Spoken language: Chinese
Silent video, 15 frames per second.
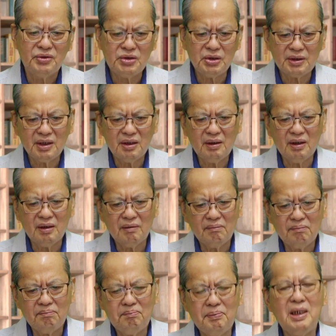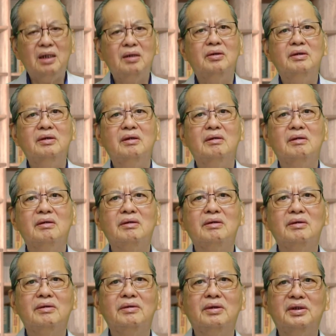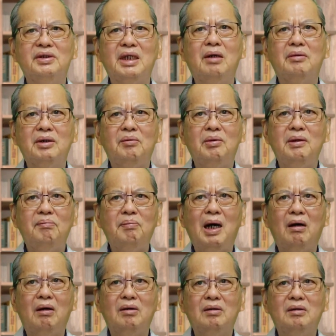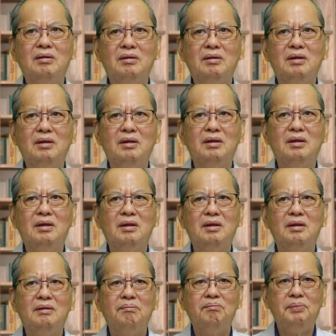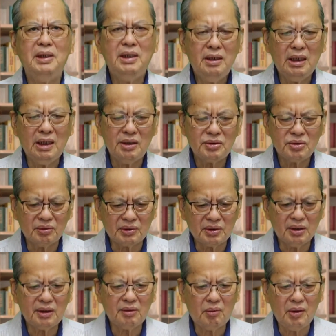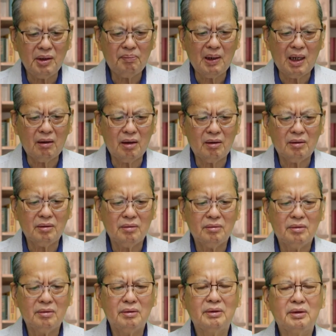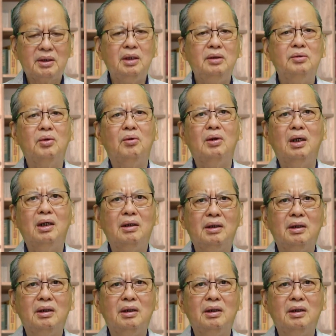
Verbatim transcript: 觉得别人得到的回报比你所得的回报更多？